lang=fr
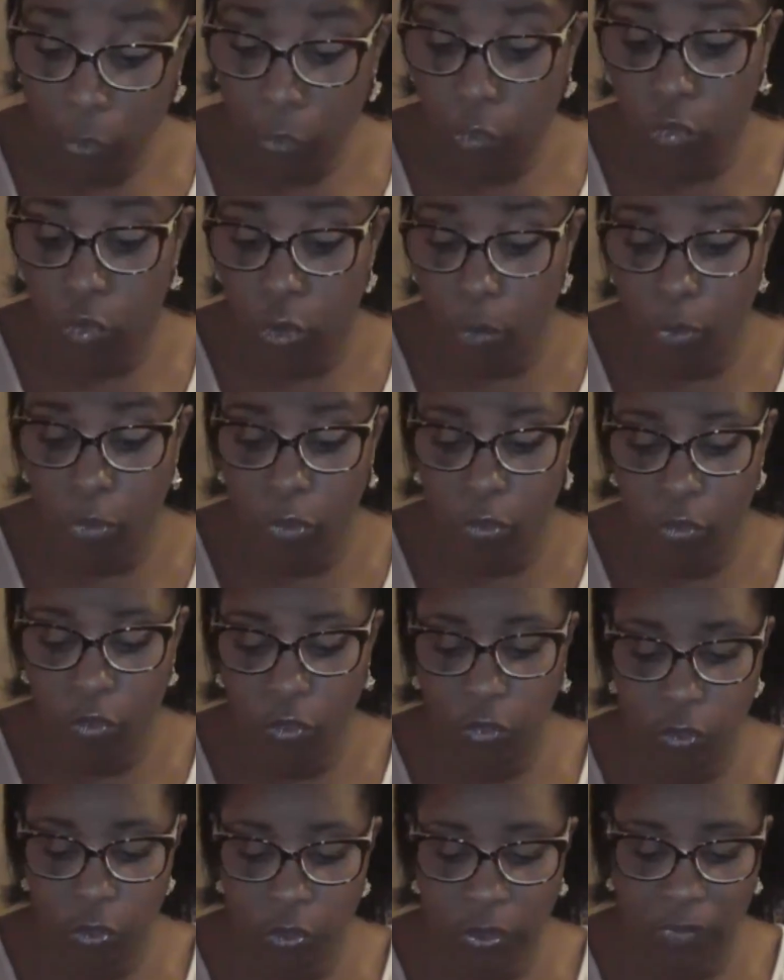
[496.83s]
Donc je commence
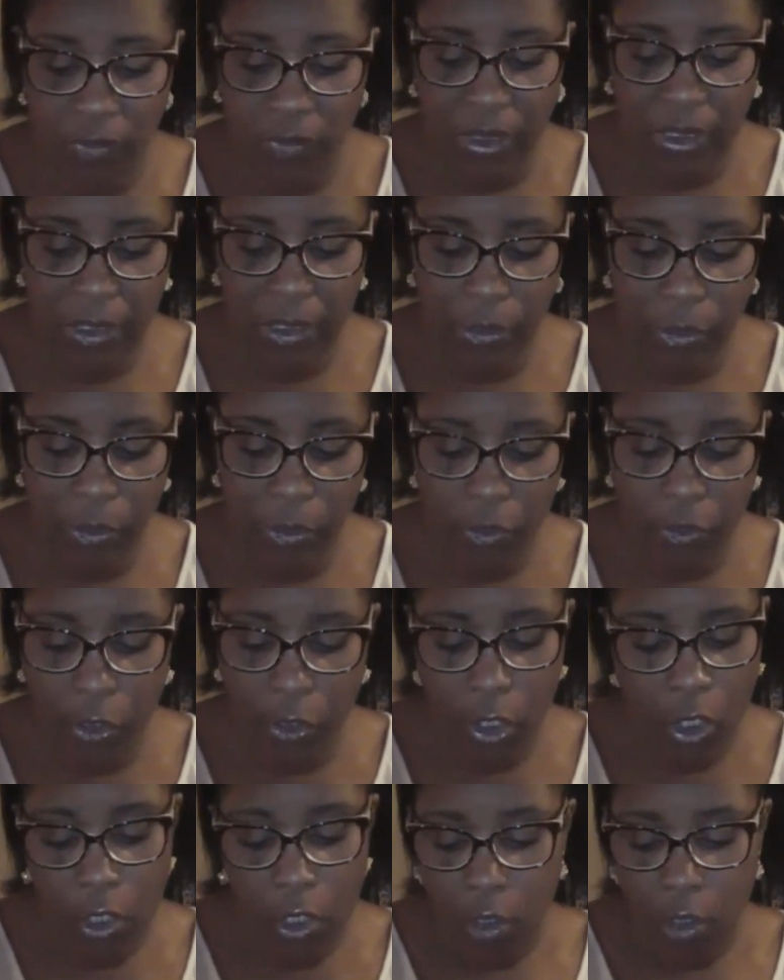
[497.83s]
tout juste avec les glosses.